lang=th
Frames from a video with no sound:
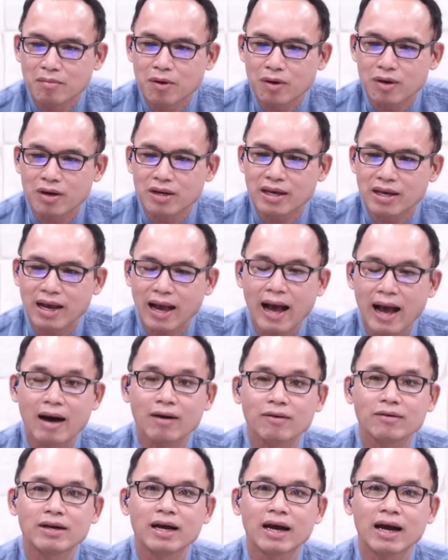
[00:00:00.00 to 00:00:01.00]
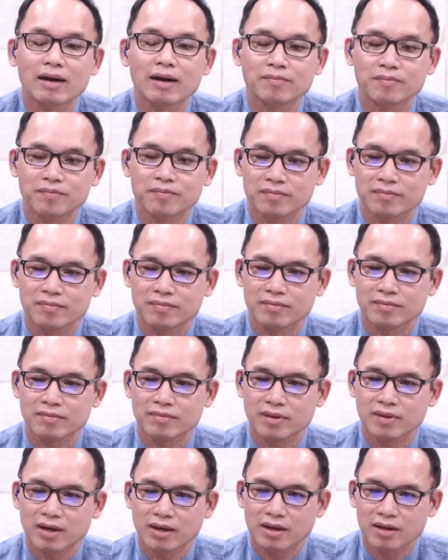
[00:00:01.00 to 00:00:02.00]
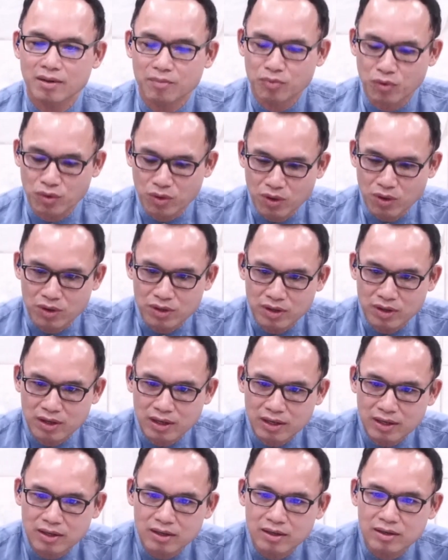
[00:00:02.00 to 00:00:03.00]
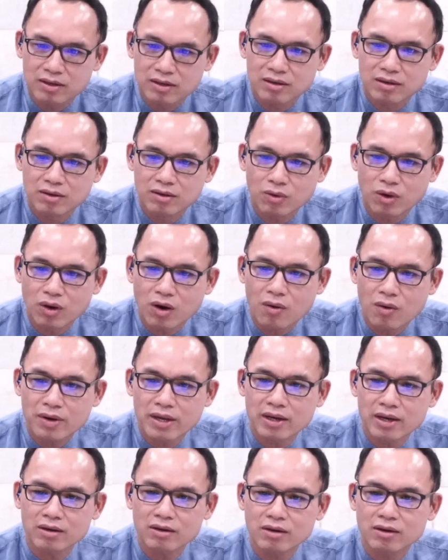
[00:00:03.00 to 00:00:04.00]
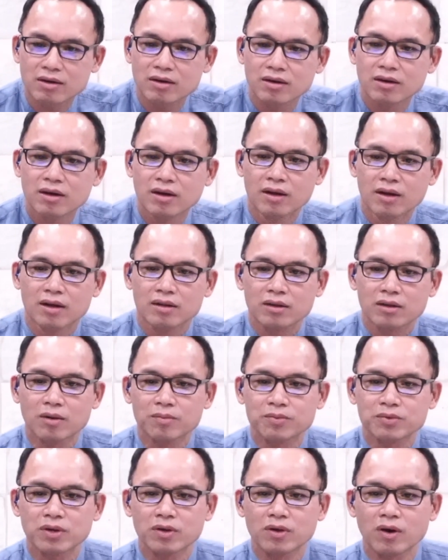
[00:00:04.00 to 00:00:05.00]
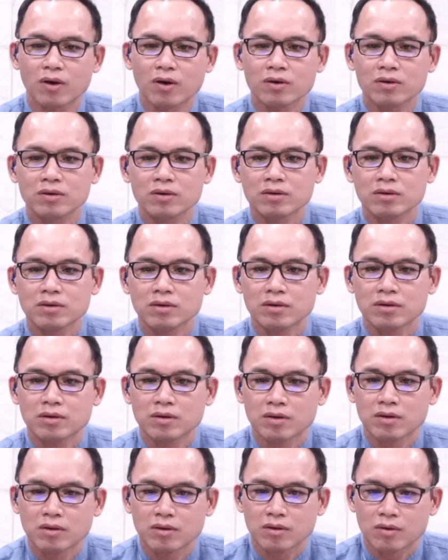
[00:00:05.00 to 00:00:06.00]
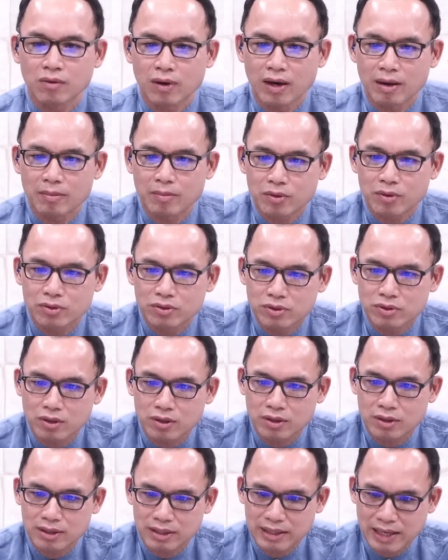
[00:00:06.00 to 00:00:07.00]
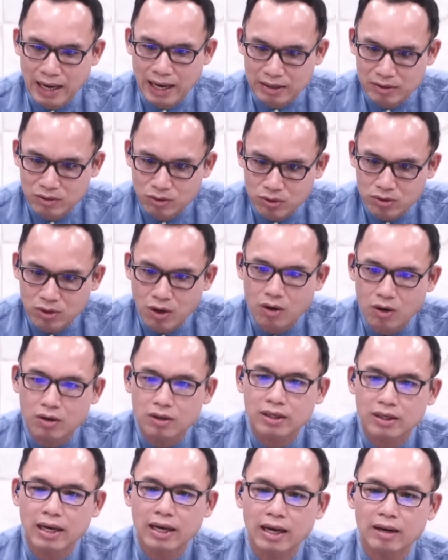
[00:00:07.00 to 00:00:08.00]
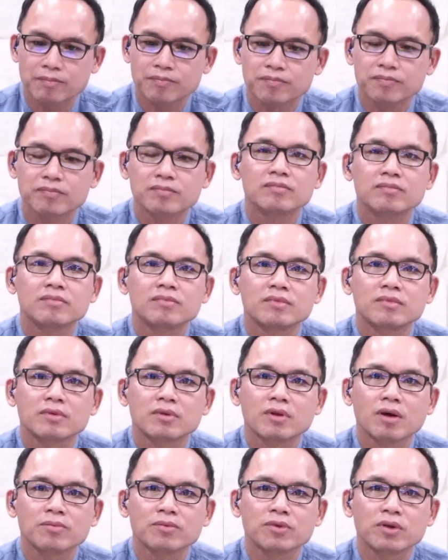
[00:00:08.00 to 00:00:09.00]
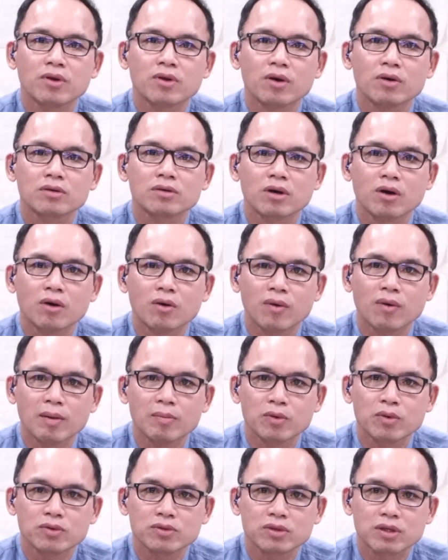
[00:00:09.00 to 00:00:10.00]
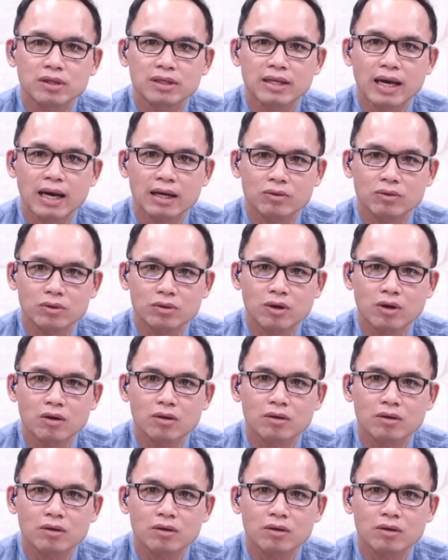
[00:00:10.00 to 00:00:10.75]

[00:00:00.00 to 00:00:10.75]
ทที่9นะครับนะจำนวนข้อเยอะนิดหนึ่งหัวข้อวันนี้ก็คือตอบสนองความรู้สึกอย่างถูกต้องนะครับ ตอบสนองต่อความรู้สึกอย่างถูกต้อง